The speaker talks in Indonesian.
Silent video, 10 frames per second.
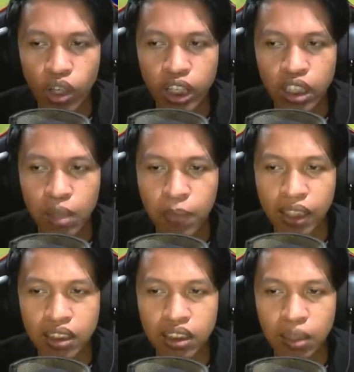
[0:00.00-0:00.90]
Oke kita
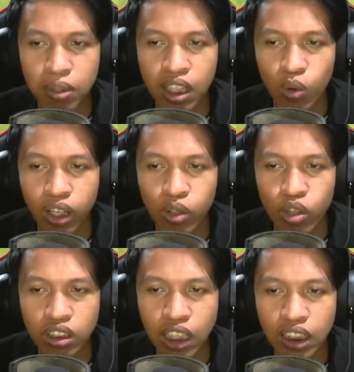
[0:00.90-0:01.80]
lepas Tapi dia ngeluarkan
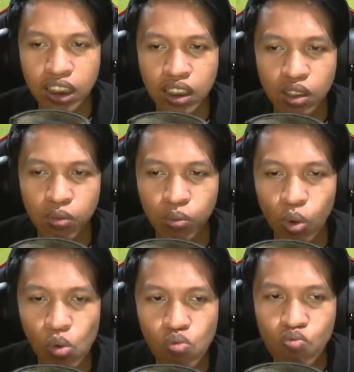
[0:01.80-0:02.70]
Hurricane slice
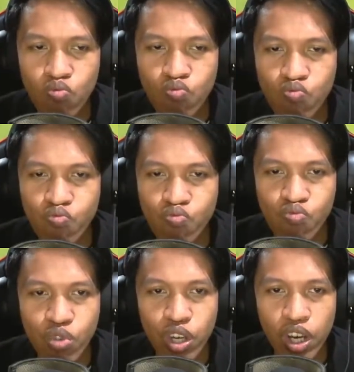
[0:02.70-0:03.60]
Boom
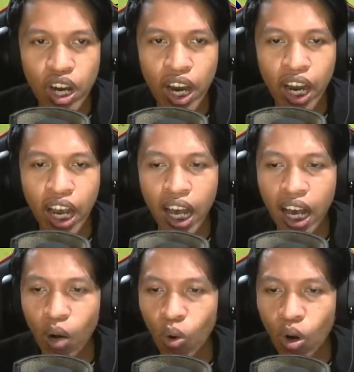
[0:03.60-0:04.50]

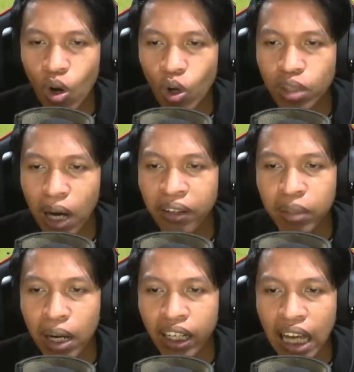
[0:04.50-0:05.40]
Yeah wuh
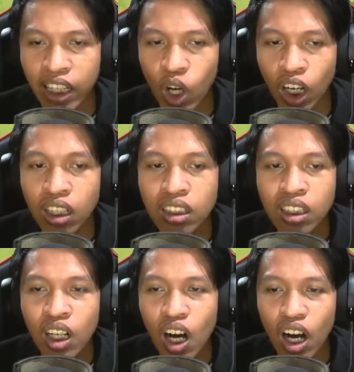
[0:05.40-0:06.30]
Dibanting balik lagi dong
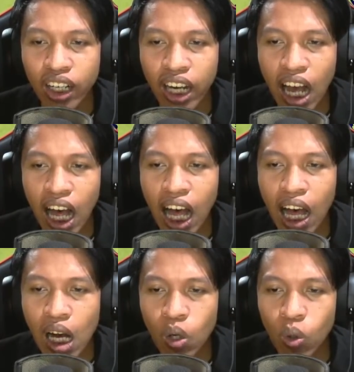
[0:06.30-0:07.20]
Oke okay,
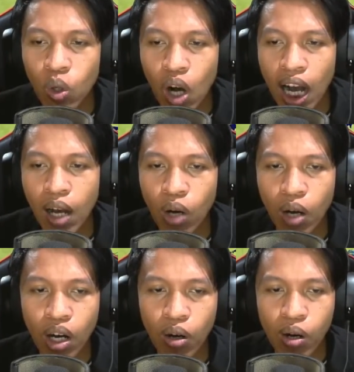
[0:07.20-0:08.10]
Au Au
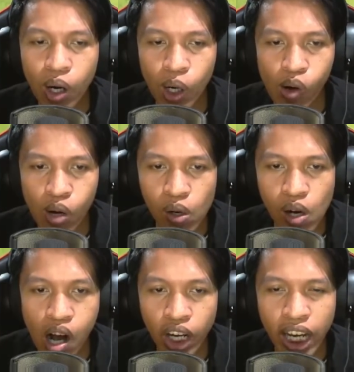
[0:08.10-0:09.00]
au au au, au, au.
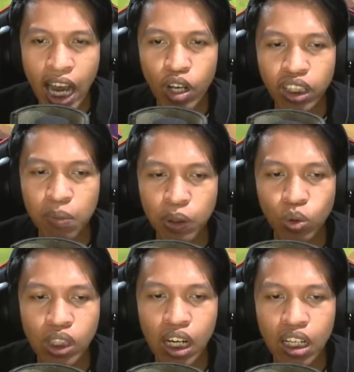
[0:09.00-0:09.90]
Oke okay, ayo tipis
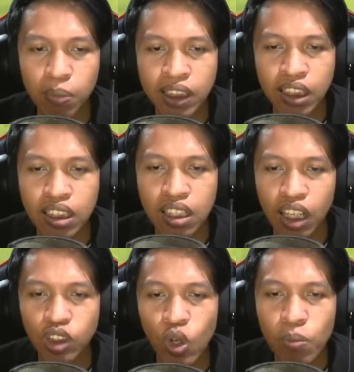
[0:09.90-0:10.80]
tuh Darah vision
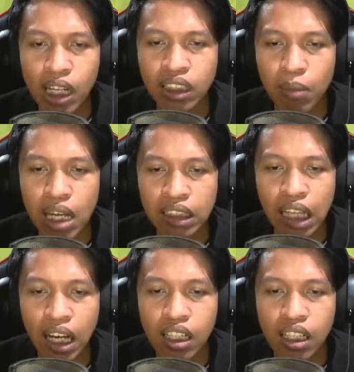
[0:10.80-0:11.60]
Let's go Biar sah biar sah